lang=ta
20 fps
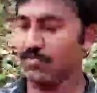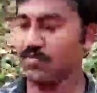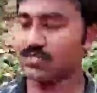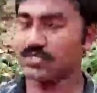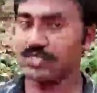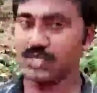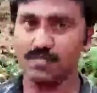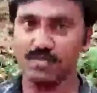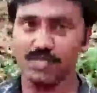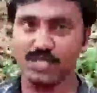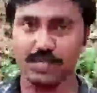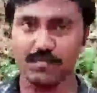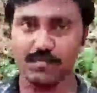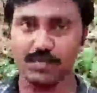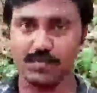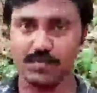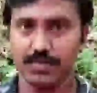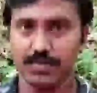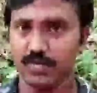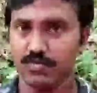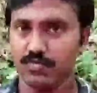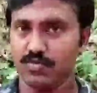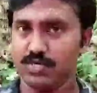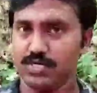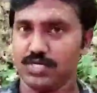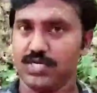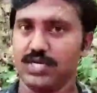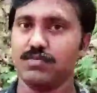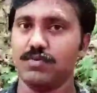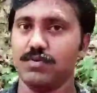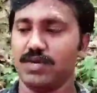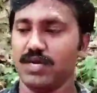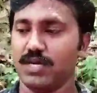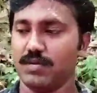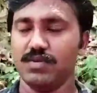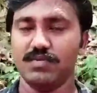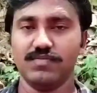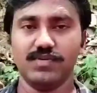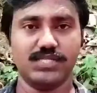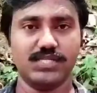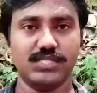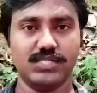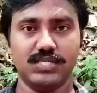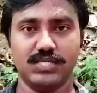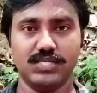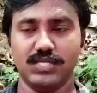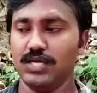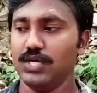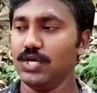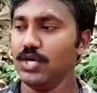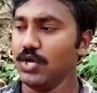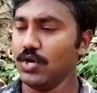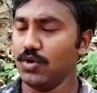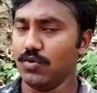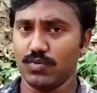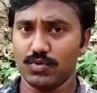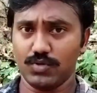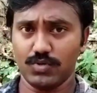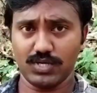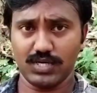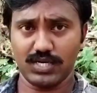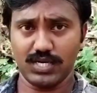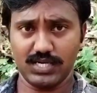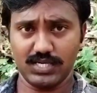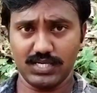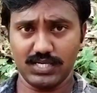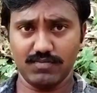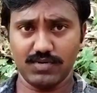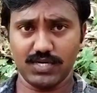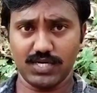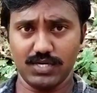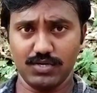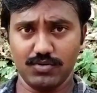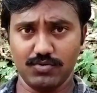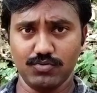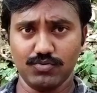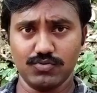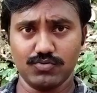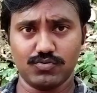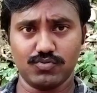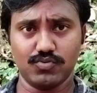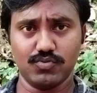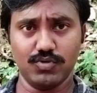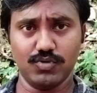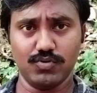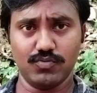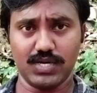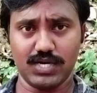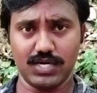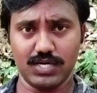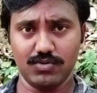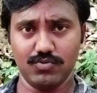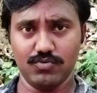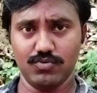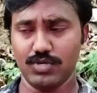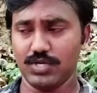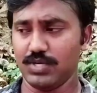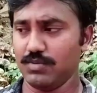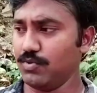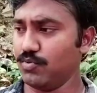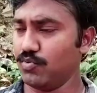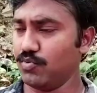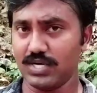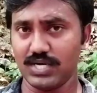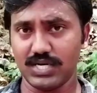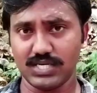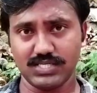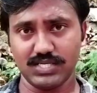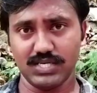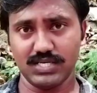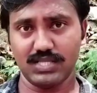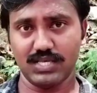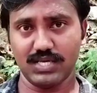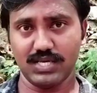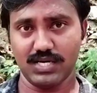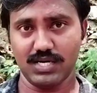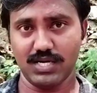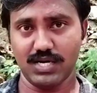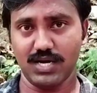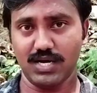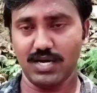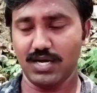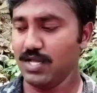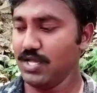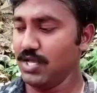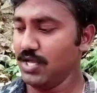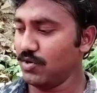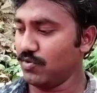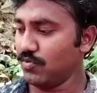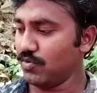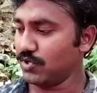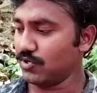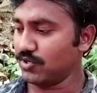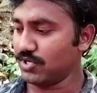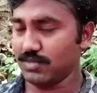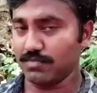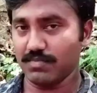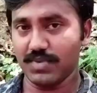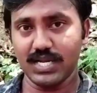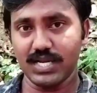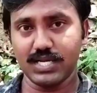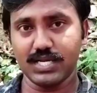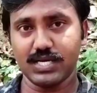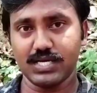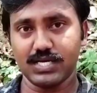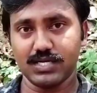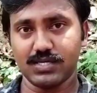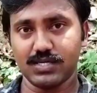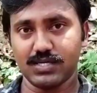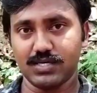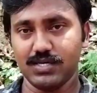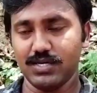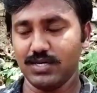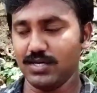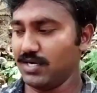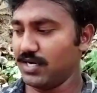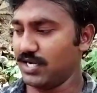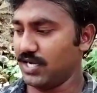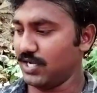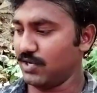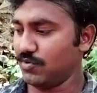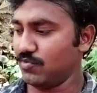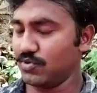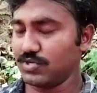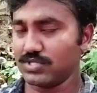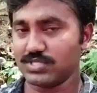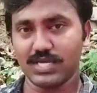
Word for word: ஒரு சமதள பரப்பில் ஒரு டேபிள் மேலே இப்படி வச்சுட்டு உங்களோட கட்டை விரலையும் சுண்டு விரலையும் இப்படி ஒன்றா சேர்த்திங்கன்னா உங்களோட இந்த மணிக்கட்டுக்கு கீழே ஒரு